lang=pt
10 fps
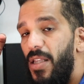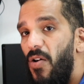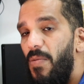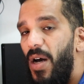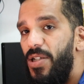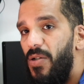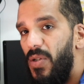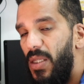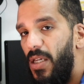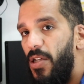Então imagina
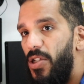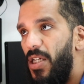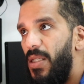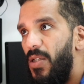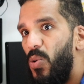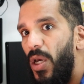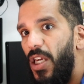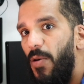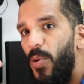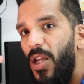o seguinte, assim, sua
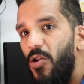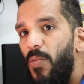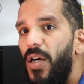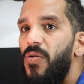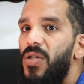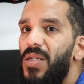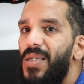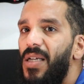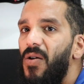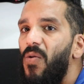equipe tá tomando de
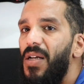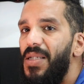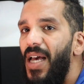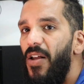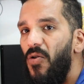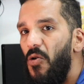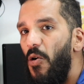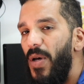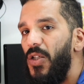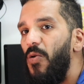5 a 0 no
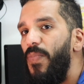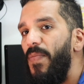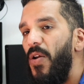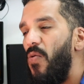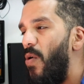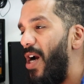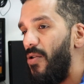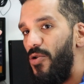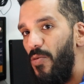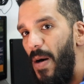começo do primeiro
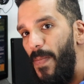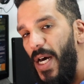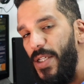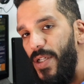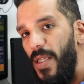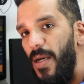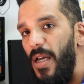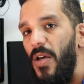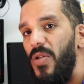quarto de uma partida.